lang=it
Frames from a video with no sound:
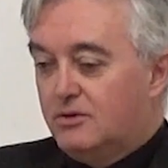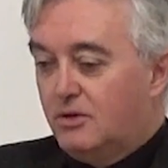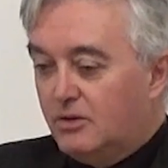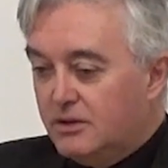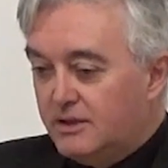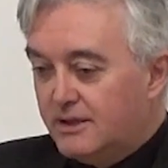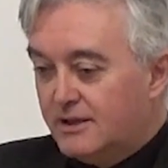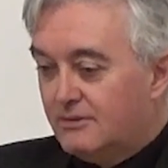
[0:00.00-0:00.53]

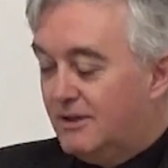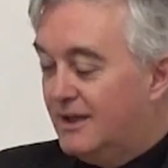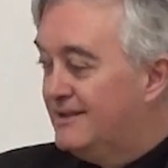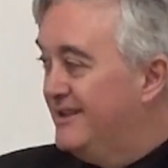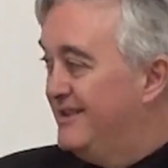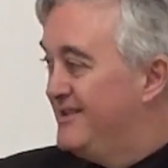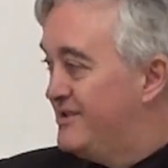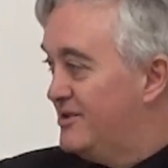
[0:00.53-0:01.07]
togliere quella
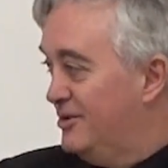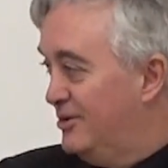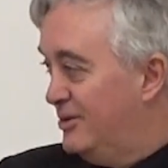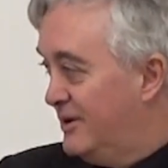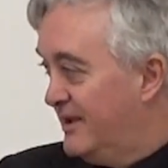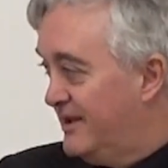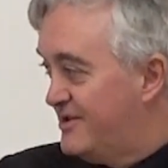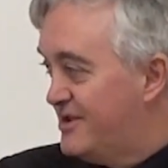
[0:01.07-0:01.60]

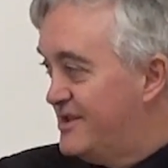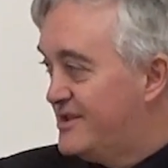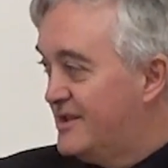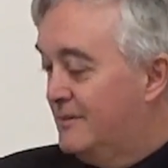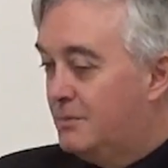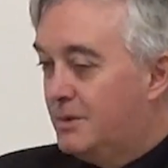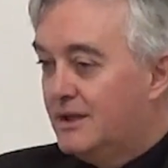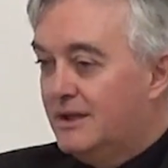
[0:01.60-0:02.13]
tensione che c'è
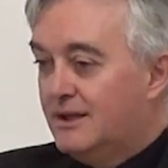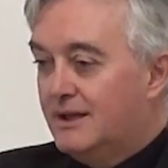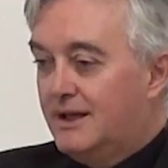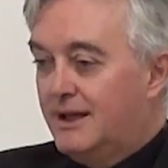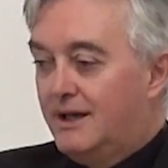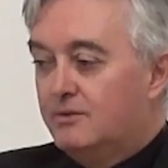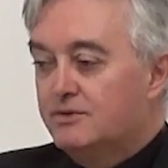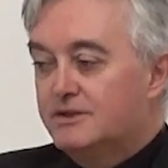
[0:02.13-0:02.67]
sempre nella
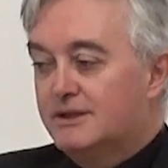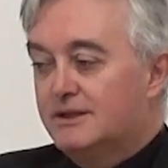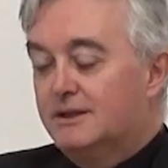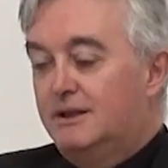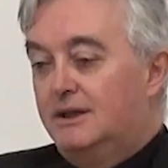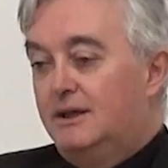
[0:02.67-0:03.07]
causa